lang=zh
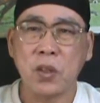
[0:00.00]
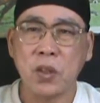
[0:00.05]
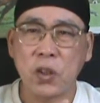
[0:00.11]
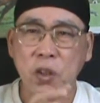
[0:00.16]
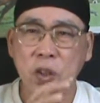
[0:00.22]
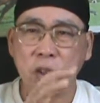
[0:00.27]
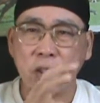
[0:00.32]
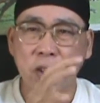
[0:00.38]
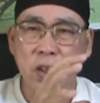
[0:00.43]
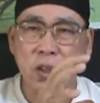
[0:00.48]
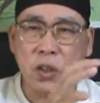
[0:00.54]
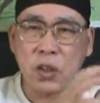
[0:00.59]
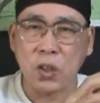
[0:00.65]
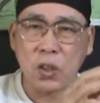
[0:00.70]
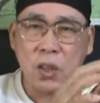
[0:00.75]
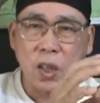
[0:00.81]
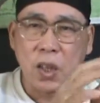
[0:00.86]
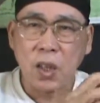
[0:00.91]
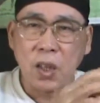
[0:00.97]
紧
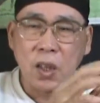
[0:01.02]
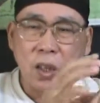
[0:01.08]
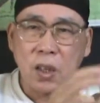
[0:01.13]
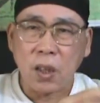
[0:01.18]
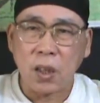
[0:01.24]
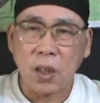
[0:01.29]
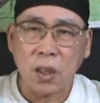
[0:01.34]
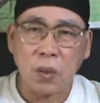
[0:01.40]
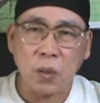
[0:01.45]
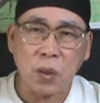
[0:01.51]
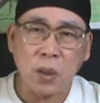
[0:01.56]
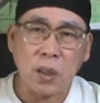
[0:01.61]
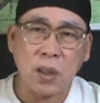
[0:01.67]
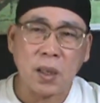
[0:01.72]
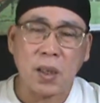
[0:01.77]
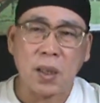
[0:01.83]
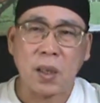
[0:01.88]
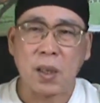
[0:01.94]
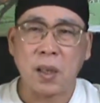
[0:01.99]
很多
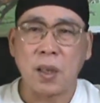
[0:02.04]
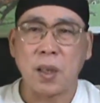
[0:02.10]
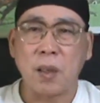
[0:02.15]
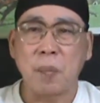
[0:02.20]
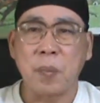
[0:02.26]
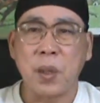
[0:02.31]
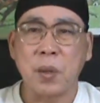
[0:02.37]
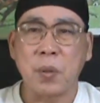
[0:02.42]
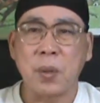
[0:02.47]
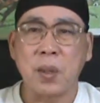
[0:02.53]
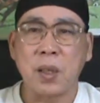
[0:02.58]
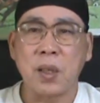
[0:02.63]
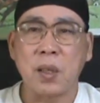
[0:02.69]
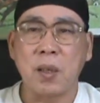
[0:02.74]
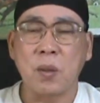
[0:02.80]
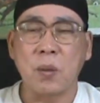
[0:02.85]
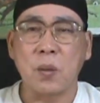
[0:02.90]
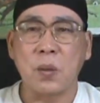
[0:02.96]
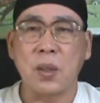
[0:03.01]
那个美国的
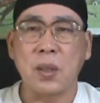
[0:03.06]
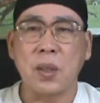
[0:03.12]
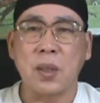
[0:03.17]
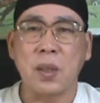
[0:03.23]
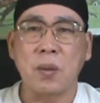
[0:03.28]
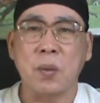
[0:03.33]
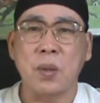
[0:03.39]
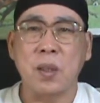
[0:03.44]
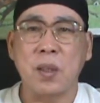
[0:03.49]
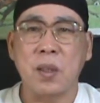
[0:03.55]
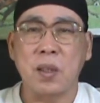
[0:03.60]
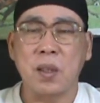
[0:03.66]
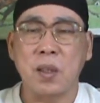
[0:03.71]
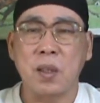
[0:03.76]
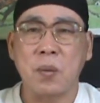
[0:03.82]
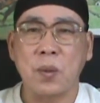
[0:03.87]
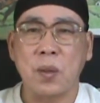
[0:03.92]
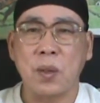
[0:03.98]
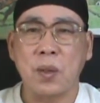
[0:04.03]
客户以前跟我
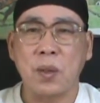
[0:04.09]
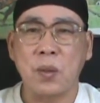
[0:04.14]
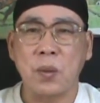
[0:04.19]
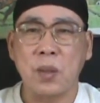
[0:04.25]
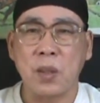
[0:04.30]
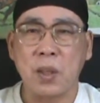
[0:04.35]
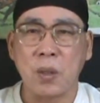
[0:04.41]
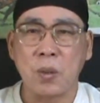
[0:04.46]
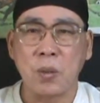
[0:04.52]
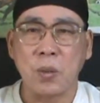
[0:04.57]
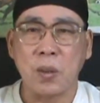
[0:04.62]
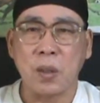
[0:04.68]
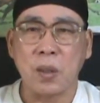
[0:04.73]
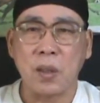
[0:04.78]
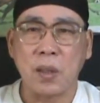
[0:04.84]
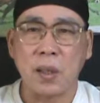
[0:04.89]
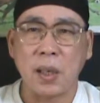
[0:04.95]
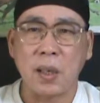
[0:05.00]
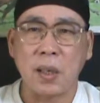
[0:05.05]
跟我有接触的
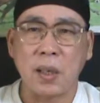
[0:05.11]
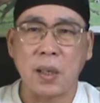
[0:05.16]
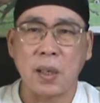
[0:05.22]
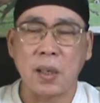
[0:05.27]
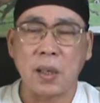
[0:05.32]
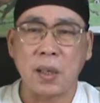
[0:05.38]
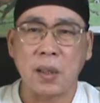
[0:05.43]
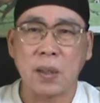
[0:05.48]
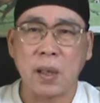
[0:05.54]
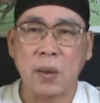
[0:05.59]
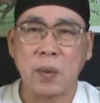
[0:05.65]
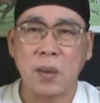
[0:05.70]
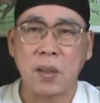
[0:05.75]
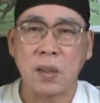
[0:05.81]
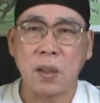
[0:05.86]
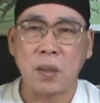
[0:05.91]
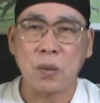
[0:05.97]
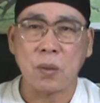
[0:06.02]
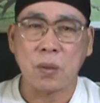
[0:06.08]
人来来来台湾
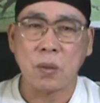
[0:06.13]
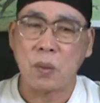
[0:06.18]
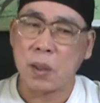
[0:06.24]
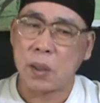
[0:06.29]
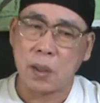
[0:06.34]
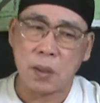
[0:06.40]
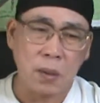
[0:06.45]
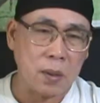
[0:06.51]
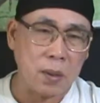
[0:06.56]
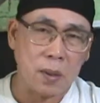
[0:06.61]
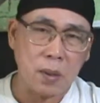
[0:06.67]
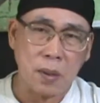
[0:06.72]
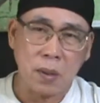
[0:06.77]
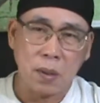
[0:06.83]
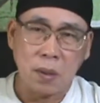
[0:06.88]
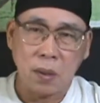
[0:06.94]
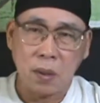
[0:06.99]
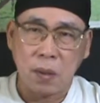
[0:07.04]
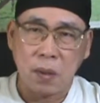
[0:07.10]
上说啊
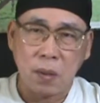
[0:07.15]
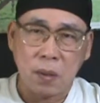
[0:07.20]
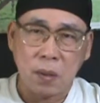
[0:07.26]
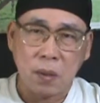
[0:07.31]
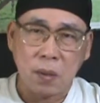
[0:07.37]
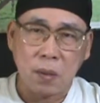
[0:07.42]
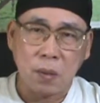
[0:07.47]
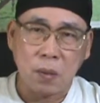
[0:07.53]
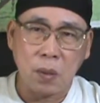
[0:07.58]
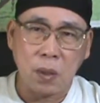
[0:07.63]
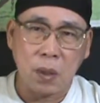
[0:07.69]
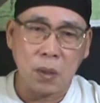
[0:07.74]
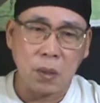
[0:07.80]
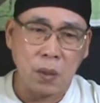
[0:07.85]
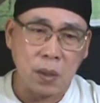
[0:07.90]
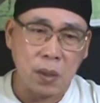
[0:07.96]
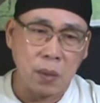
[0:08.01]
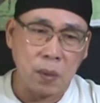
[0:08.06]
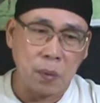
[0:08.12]
那，哇，e
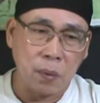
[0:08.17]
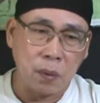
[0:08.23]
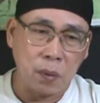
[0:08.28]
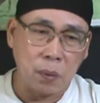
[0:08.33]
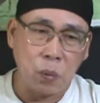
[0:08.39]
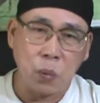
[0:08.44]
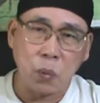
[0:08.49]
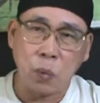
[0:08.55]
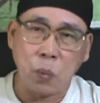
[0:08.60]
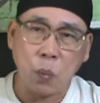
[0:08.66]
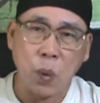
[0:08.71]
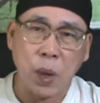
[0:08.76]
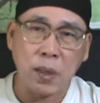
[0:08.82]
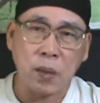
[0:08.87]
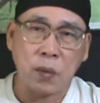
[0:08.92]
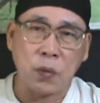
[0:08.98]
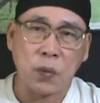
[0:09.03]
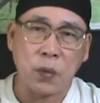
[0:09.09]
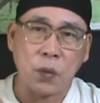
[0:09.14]
t 的都
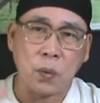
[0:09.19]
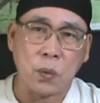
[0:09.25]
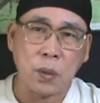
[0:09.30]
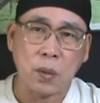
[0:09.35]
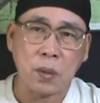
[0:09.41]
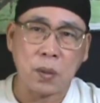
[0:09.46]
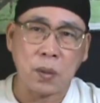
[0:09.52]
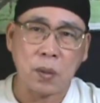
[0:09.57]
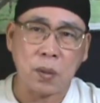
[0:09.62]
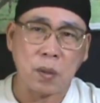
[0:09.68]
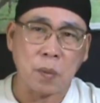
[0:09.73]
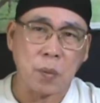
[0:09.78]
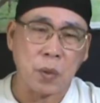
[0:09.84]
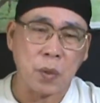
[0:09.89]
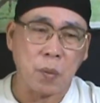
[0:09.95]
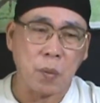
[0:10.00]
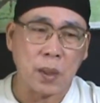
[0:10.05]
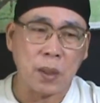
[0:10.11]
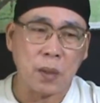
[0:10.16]
Wonderful，我说怎么
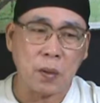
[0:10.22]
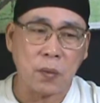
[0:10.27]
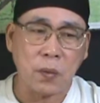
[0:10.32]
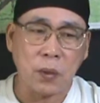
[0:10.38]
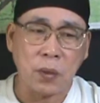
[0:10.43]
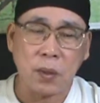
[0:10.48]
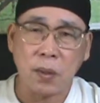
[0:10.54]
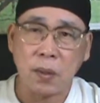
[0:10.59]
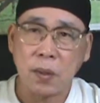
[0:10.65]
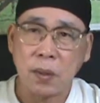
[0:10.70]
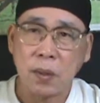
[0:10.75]
会 Wonderful 呢？